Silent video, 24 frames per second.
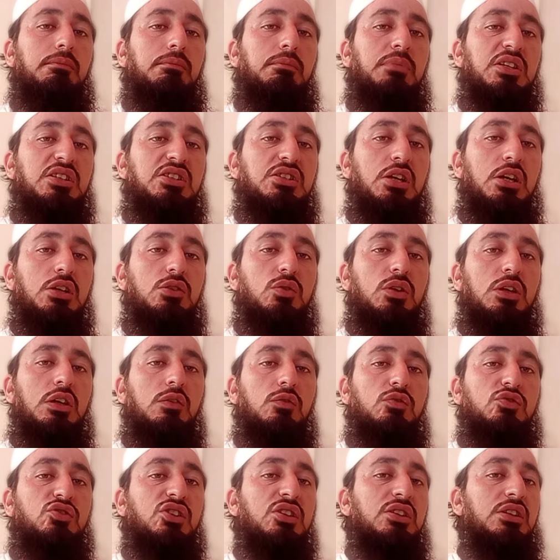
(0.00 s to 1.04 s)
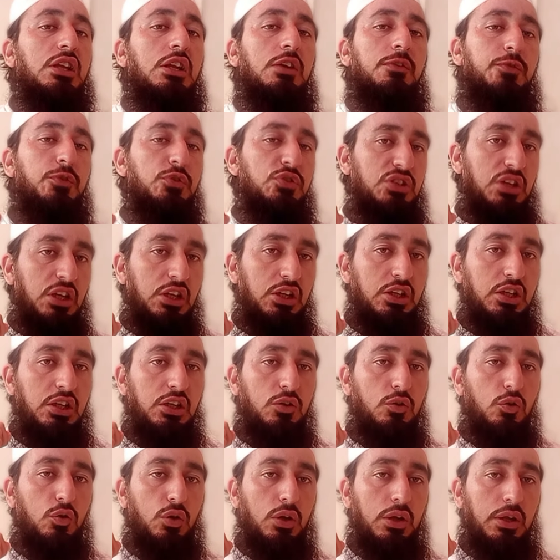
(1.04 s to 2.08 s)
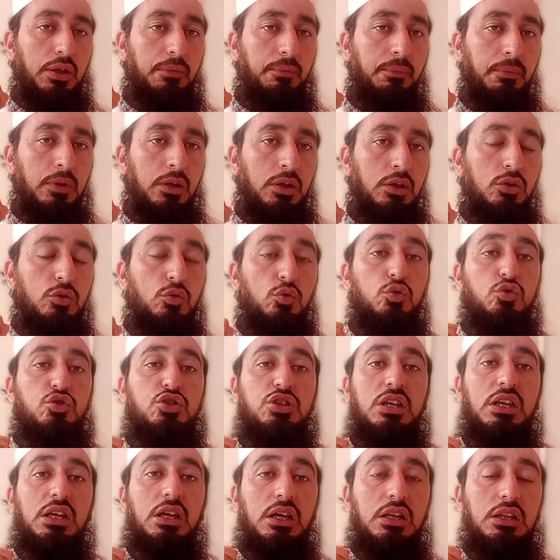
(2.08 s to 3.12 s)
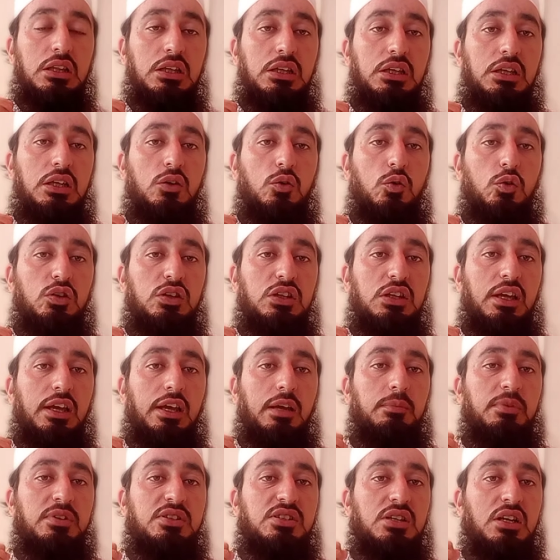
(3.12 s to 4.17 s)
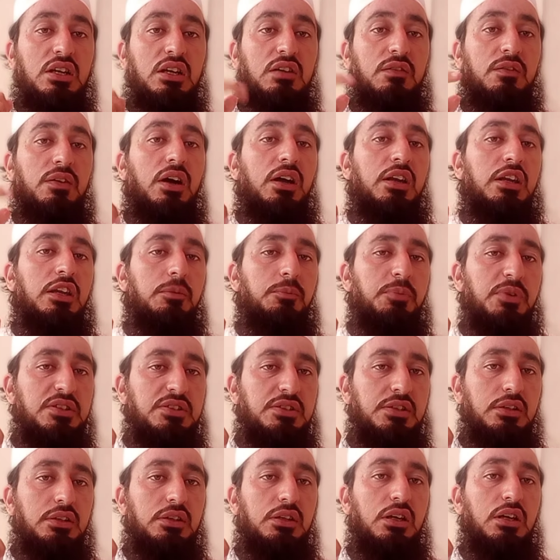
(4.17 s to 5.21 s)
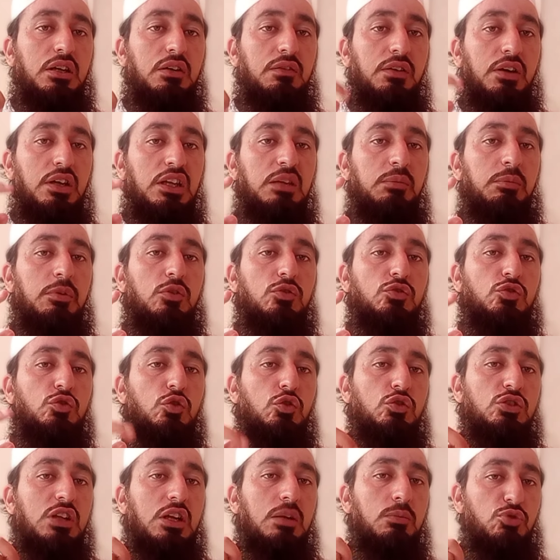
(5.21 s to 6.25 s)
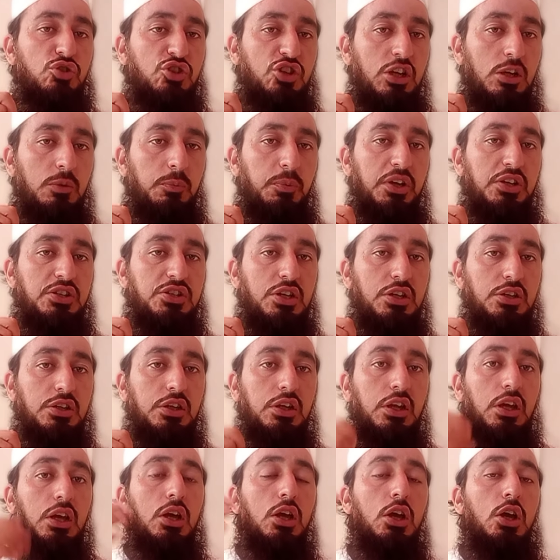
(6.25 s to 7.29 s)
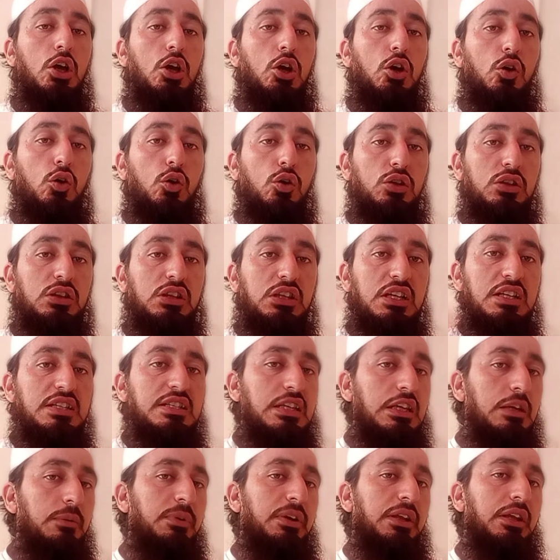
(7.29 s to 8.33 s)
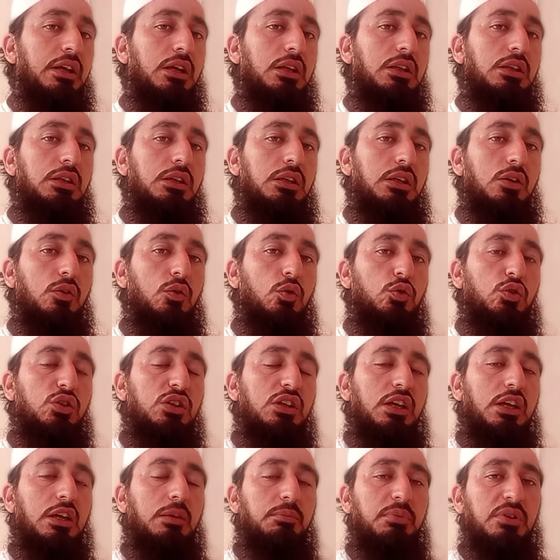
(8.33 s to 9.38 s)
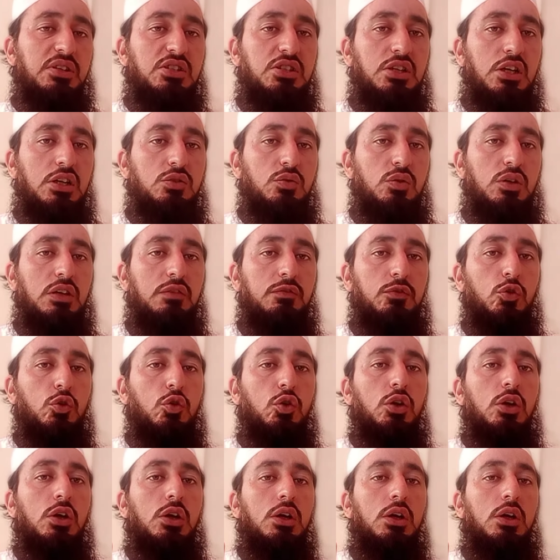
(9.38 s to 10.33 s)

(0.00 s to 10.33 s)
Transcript: बच्चा जो है उसके तलफ़ नहीं ठीक हो रहे दूसरी गलती ये होती है कि बच्चा रवा नहीं पढ़ सकता रवानी में उसको ज़रा मुश्किल पेश आती है और तीसरी बड़ी गलती ये होती है कि बच्चा जो है वो